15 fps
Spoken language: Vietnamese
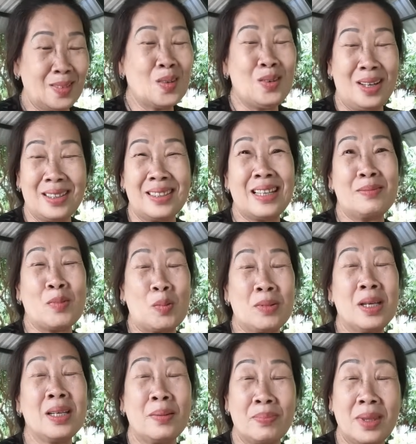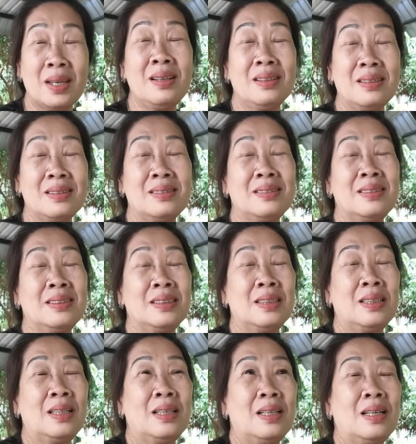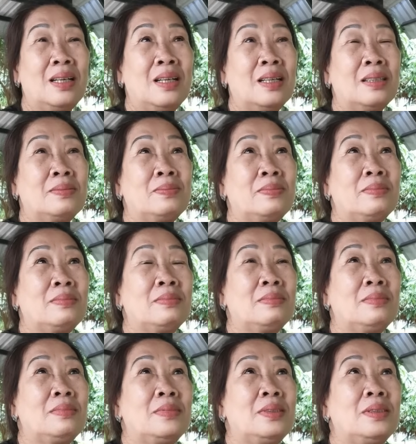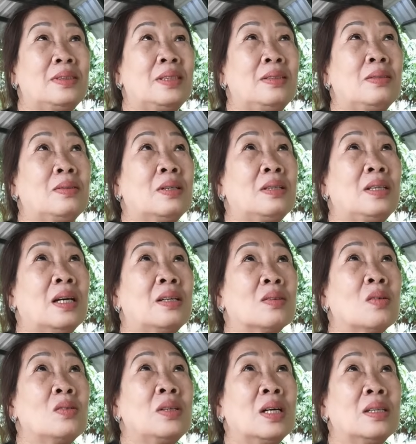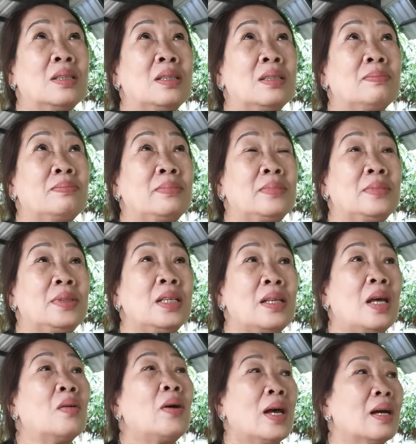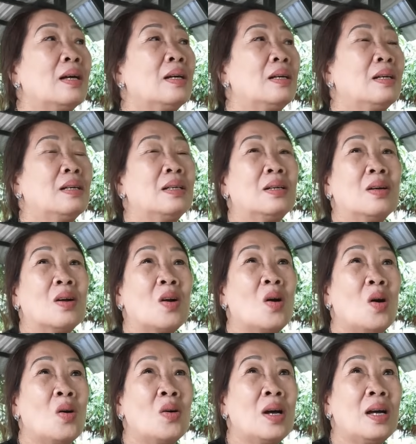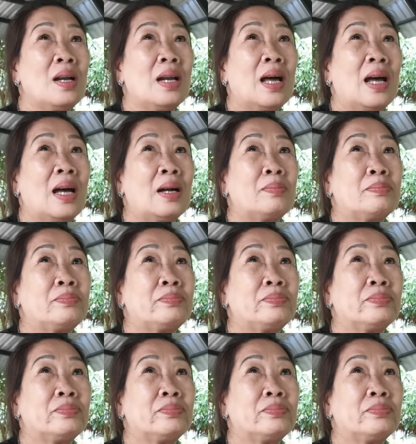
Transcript: cô là sinh 1959 dạ. à, giờ dạ, dạ, cô tự um, giới thiệu ha dạ. cô á, là